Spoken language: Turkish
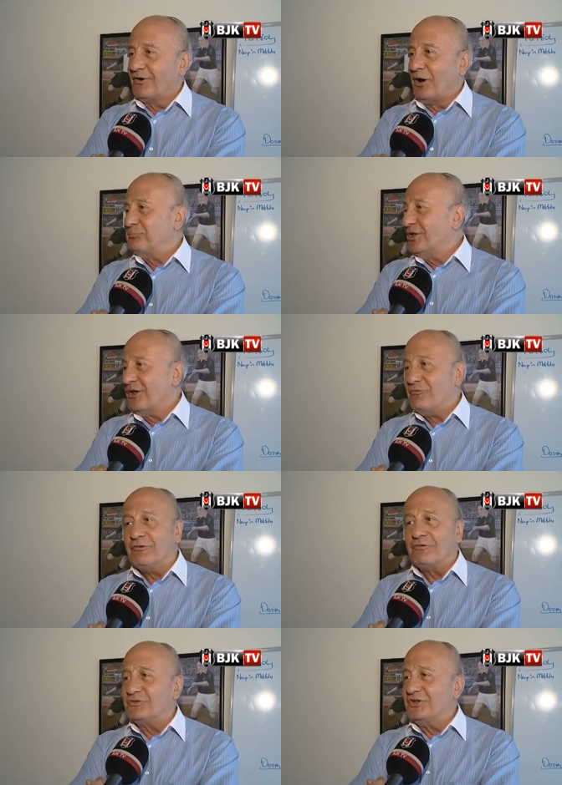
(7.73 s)
Kaptan
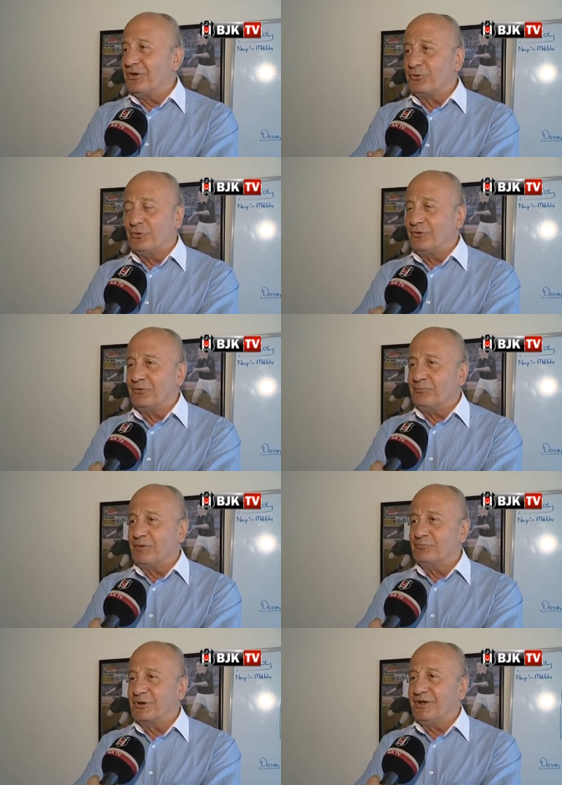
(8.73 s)
Evi diye görüyorum
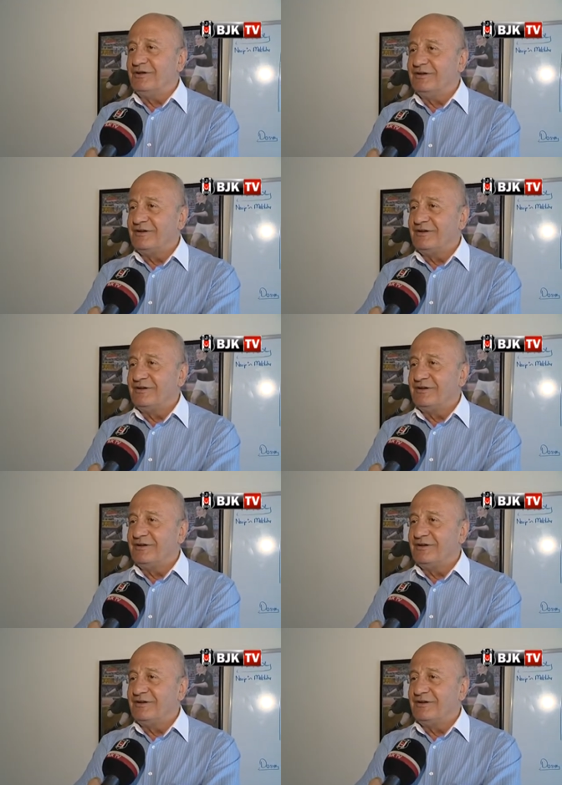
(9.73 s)
ben burayı.